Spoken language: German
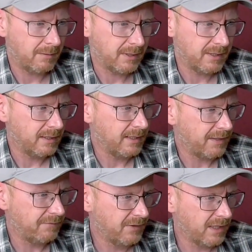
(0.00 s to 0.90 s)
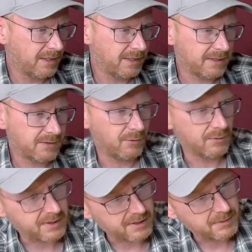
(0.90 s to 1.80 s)
aber nicht wirklich jetzt
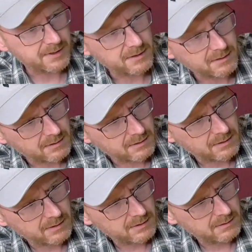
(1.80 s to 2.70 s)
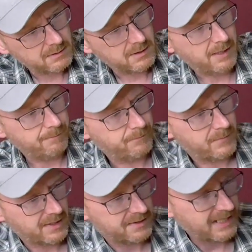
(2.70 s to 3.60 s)
groß, dass man es. Ne? Ja,
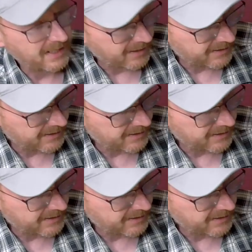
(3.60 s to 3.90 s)
es geht